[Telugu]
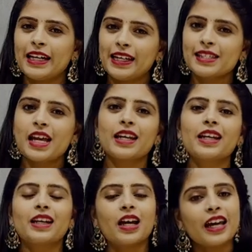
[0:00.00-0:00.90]
ఏ
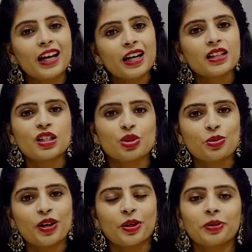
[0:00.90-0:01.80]
శారీ అయినా ఎక్కడ
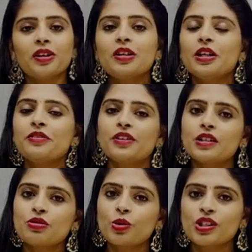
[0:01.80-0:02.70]
తీసుకున్నా కూడా
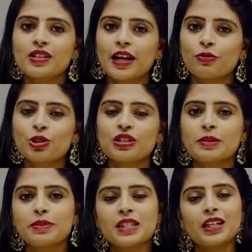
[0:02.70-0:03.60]
ఫస్ట్ వాష్ డ్రై వాష్
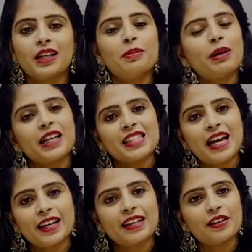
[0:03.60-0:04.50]
చేపిస్తేనే మనకి
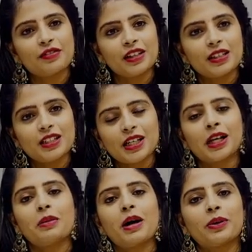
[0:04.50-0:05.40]
శారీ లైఫ్ అనేది
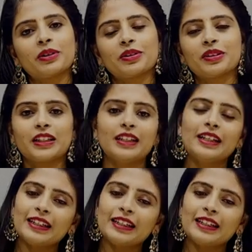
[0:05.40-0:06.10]
చాలా బాగుంటుంది